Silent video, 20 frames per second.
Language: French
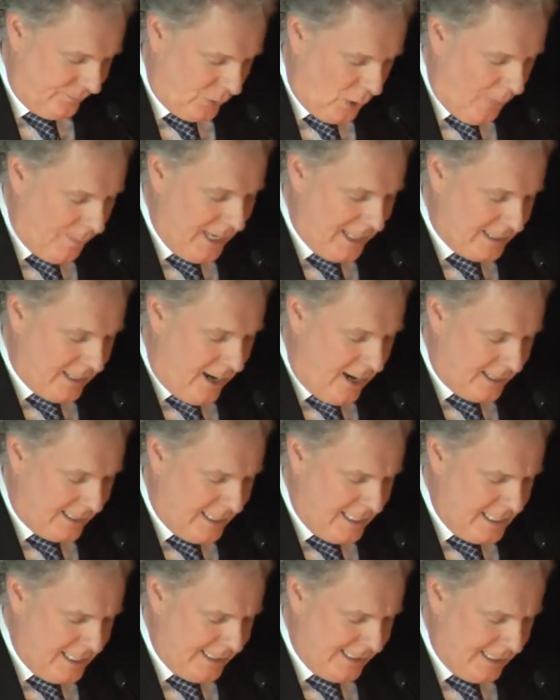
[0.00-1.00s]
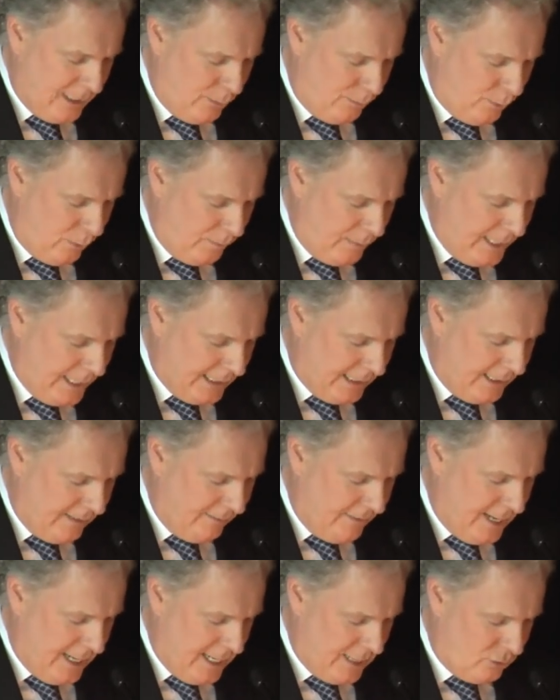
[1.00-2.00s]
Comment tranquilliser le public qui
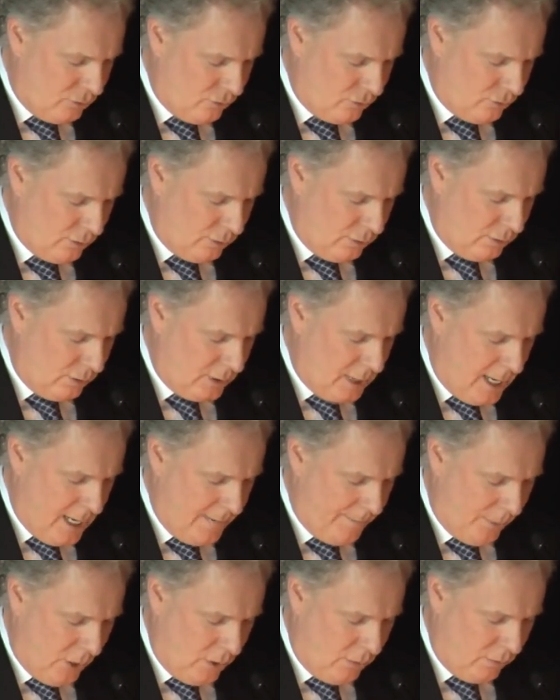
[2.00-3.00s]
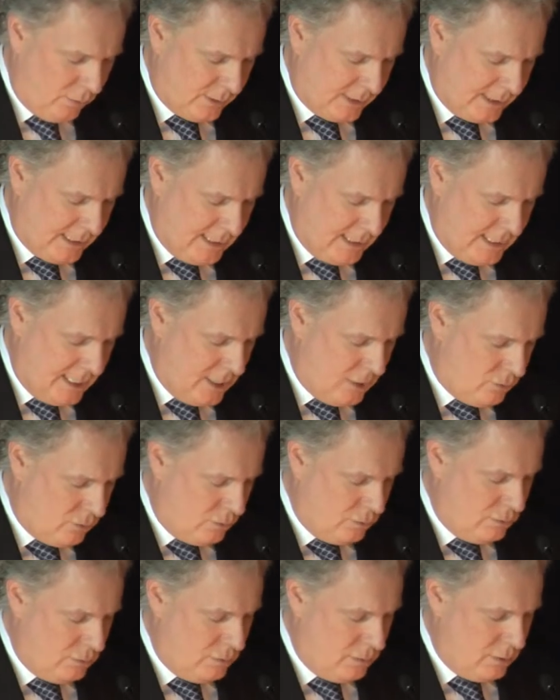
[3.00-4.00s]
verrait toujours dans les prononcés des
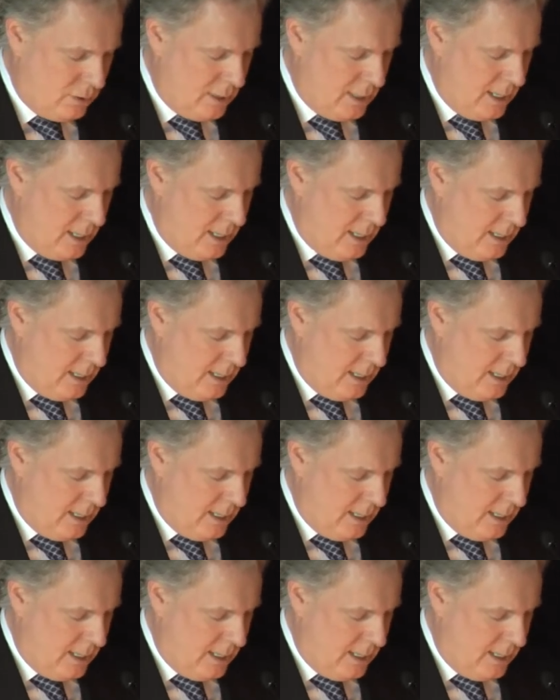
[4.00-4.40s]
cours